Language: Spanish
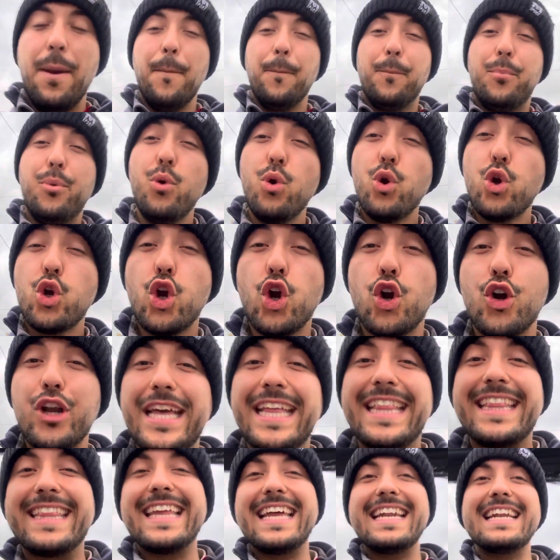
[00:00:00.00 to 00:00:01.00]
Pucón
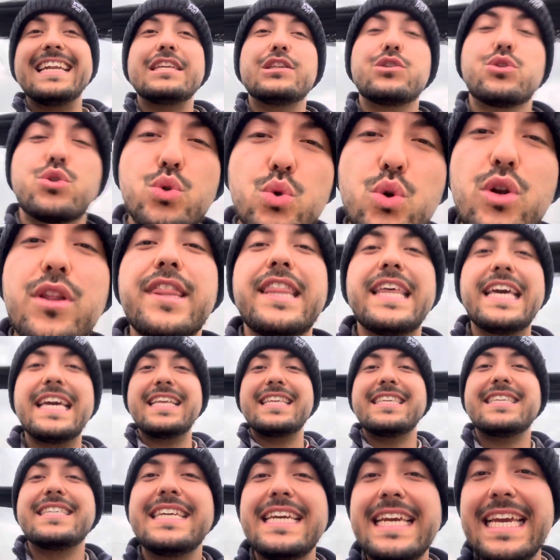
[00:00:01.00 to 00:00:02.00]
está en el sur de
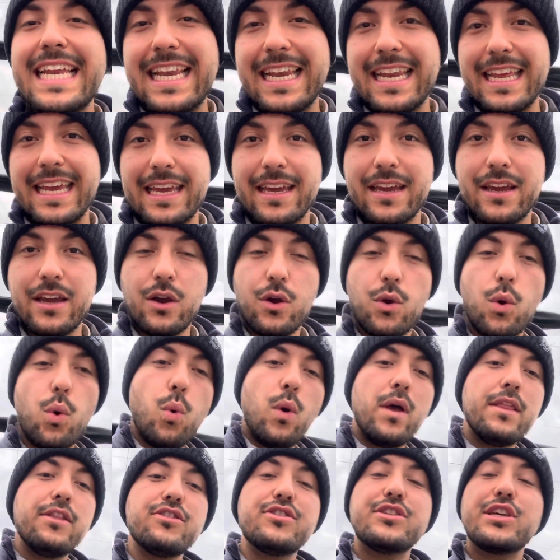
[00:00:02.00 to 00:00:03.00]
Chile.
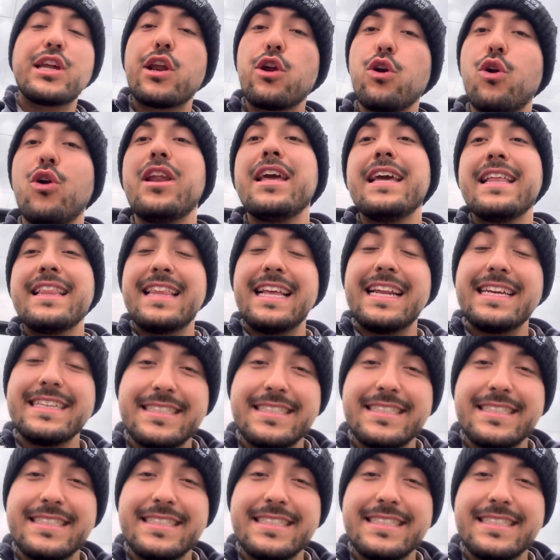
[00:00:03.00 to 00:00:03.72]
Cuando se recolecta la